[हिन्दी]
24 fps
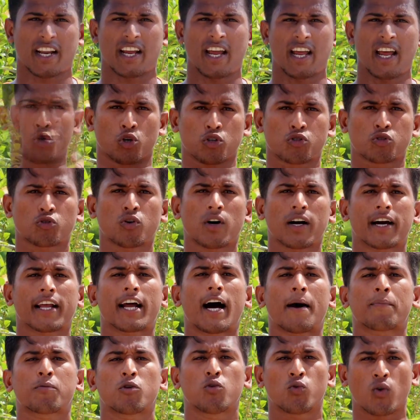करें दोस्तों अगर
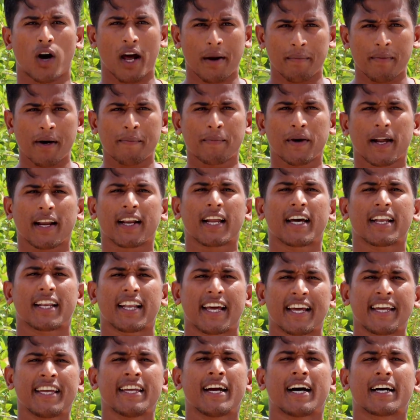आपको वार्म अप करना
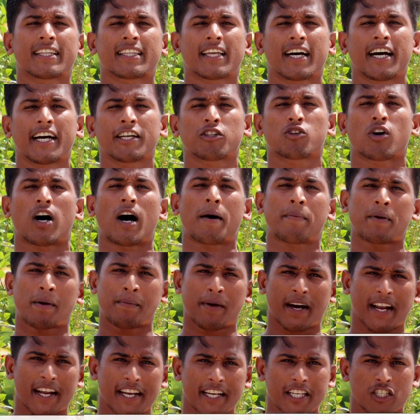नहीं आता है तो आप
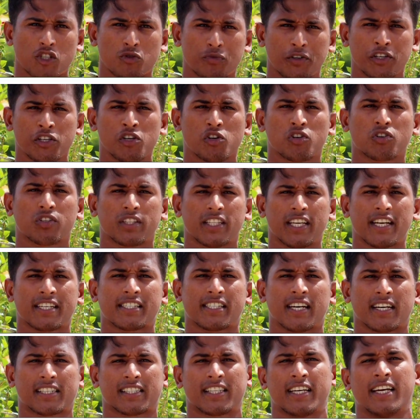हमारे इस वीडियो को देख
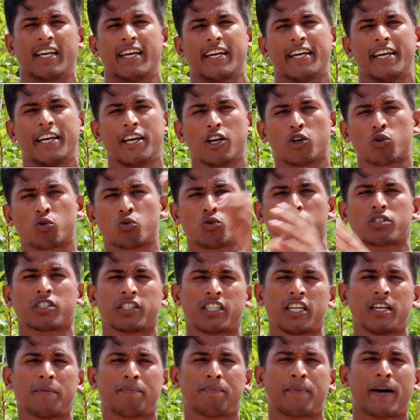सकते हैं कुछ
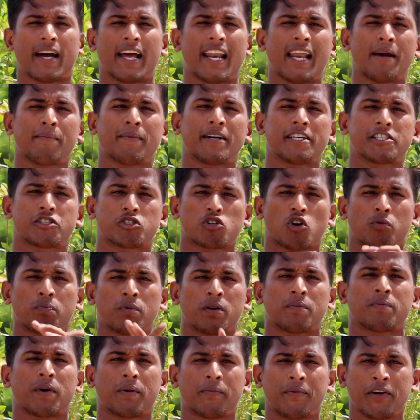दिन पहले मैं इस
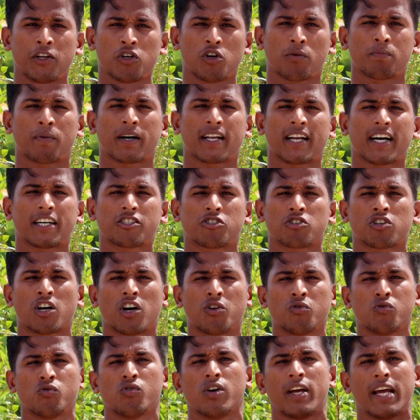टॉपिक पर वीडियो बना
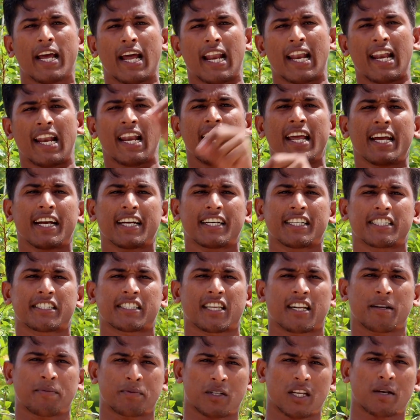चुका हूँ लिंक
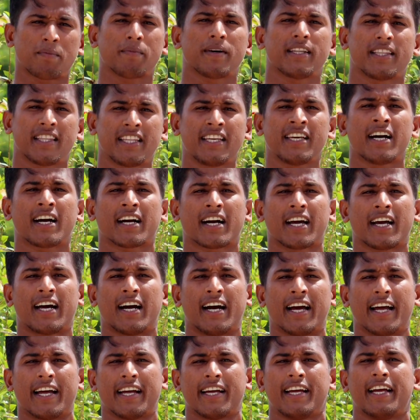डिस्क्रिप्शन में दिया
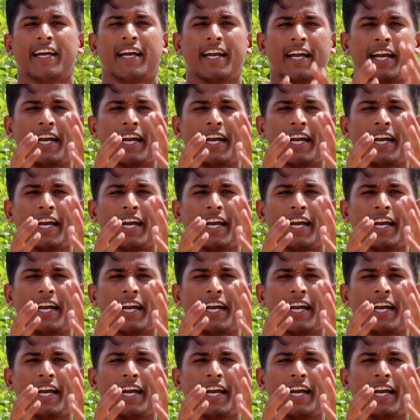गया है